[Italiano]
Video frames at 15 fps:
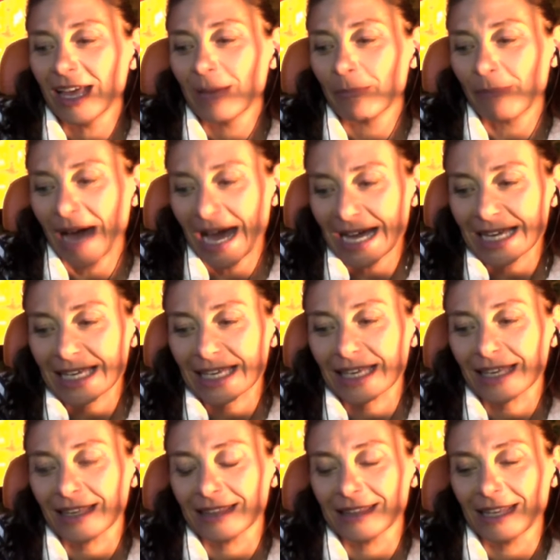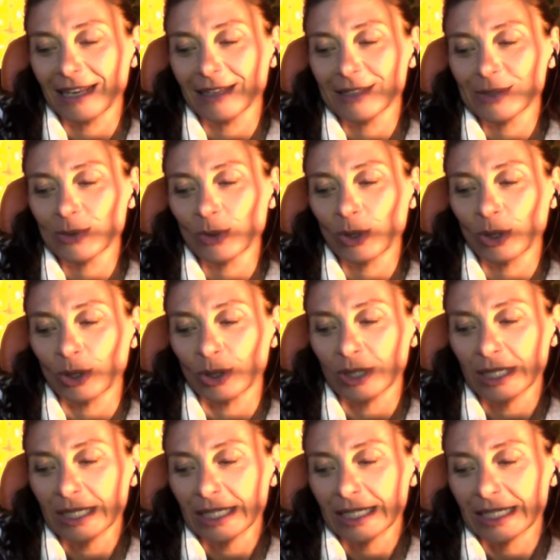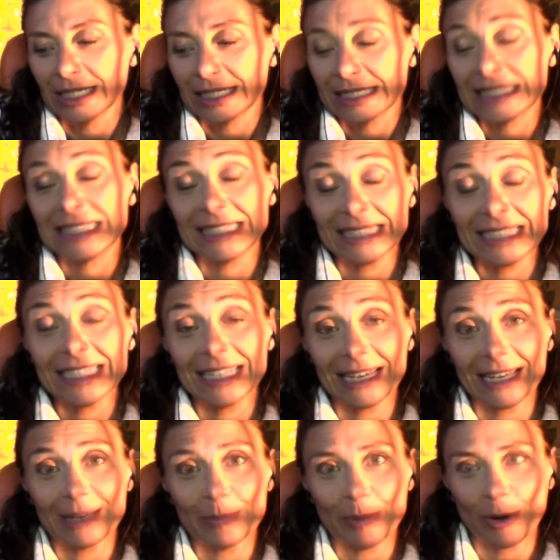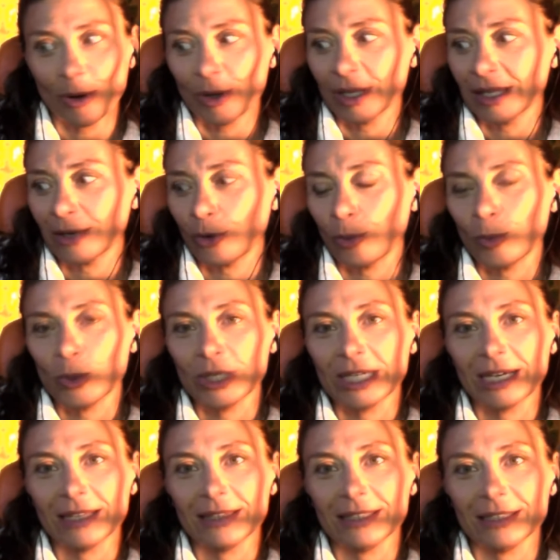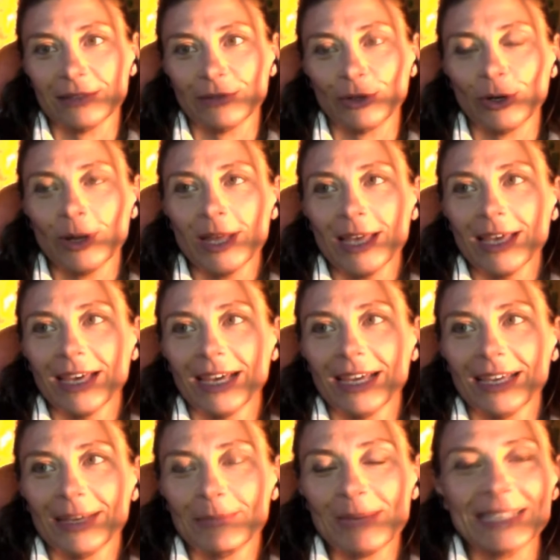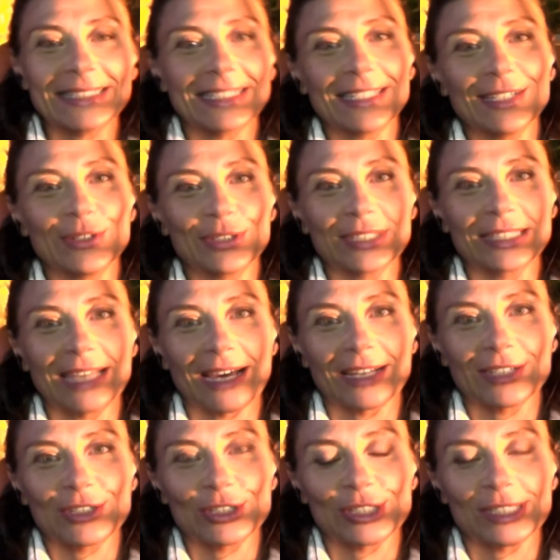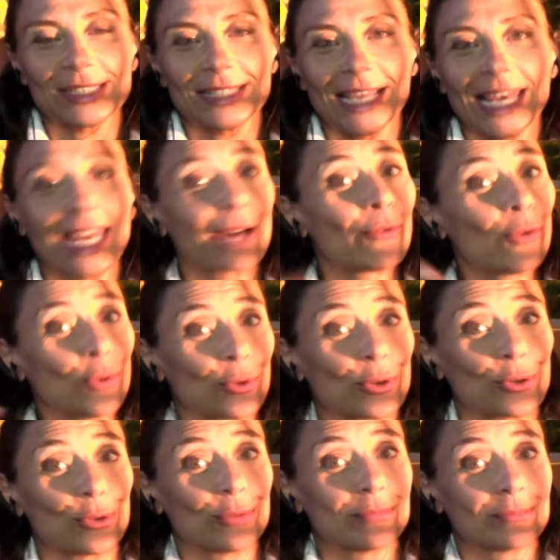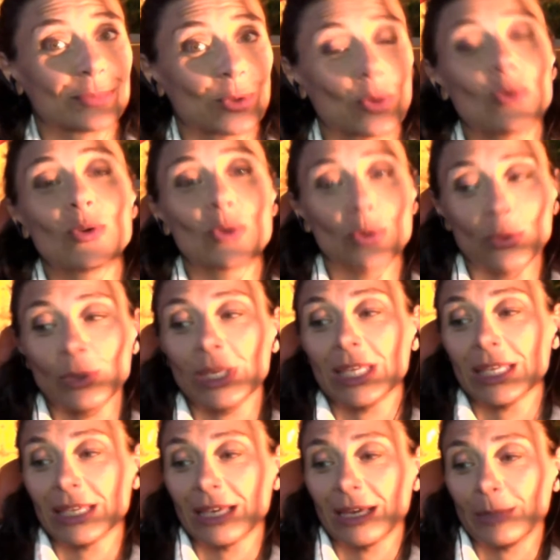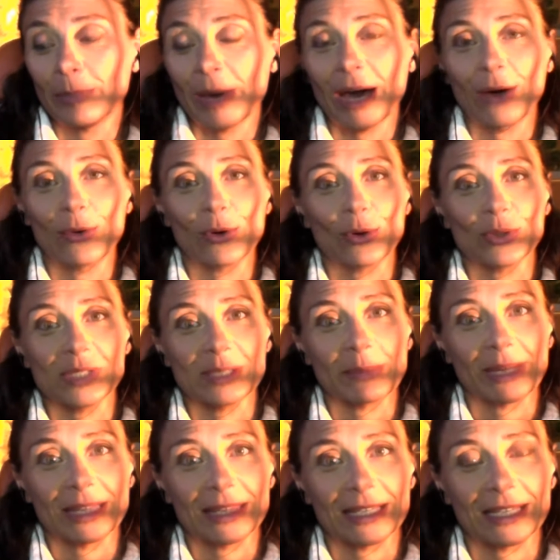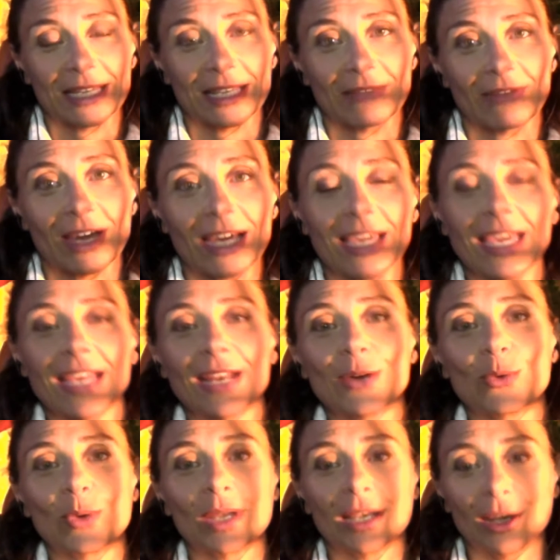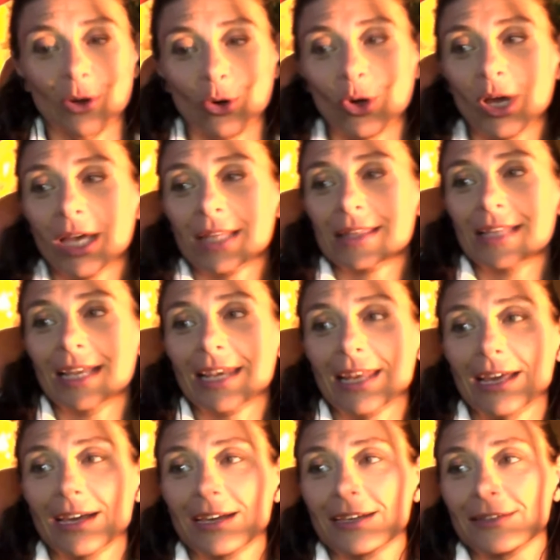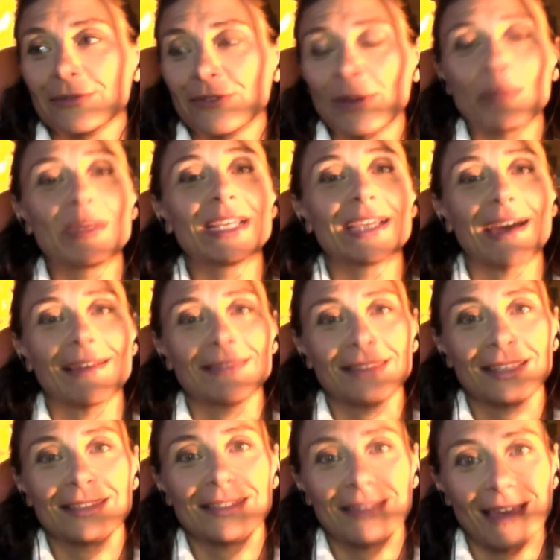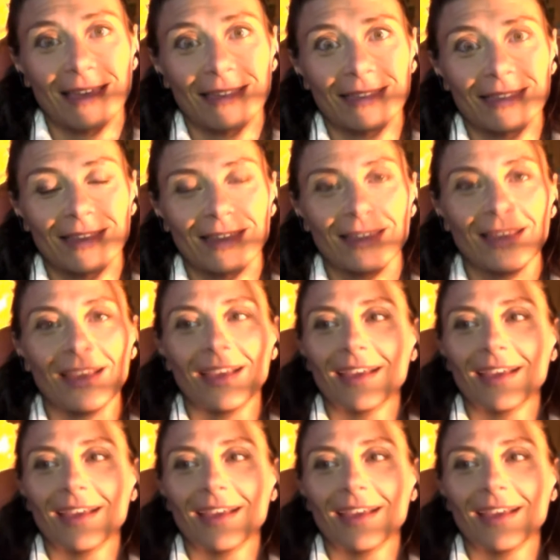ma anche del suo eh, stile poi comunicativo, eh, basta ricordarci del lavoro con cui eh, Paolo si manteneva, che era quello del fabbricante di tende.